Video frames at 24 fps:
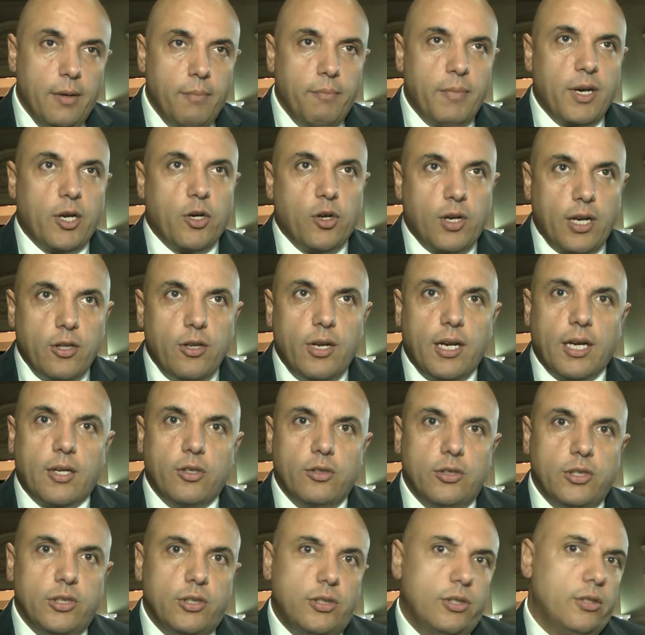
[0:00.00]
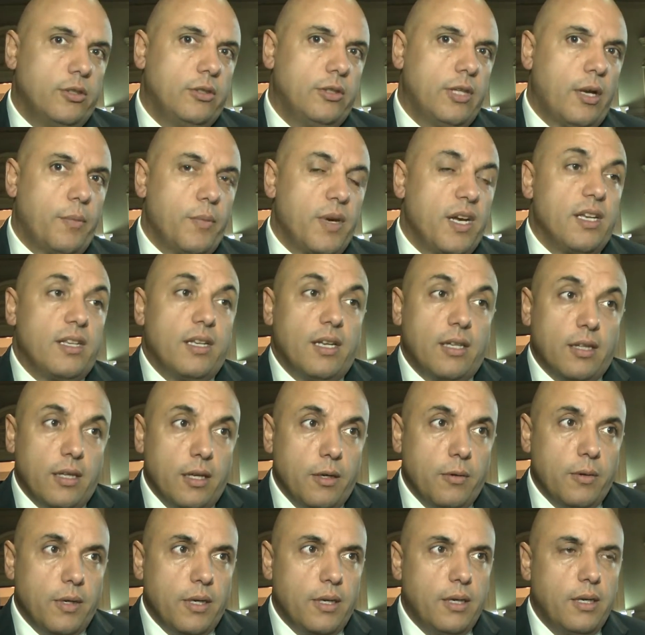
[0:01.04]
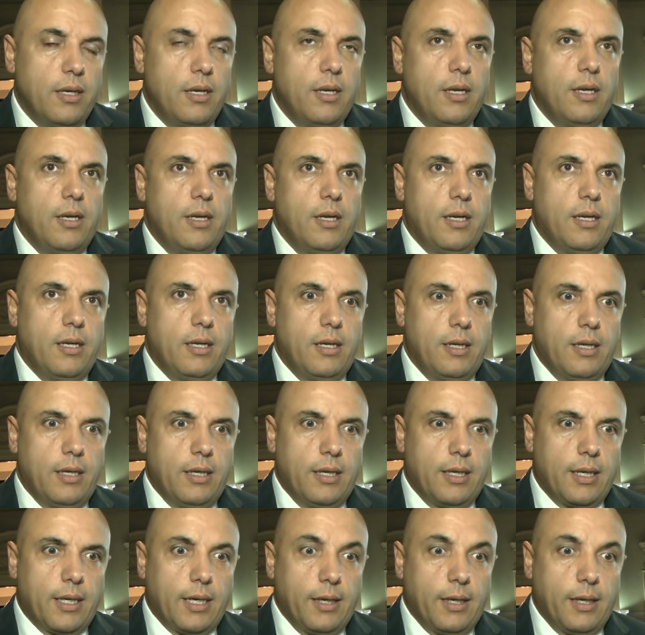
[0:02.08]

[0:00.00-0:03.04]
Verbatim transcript: mejorando la condición administrativa eh,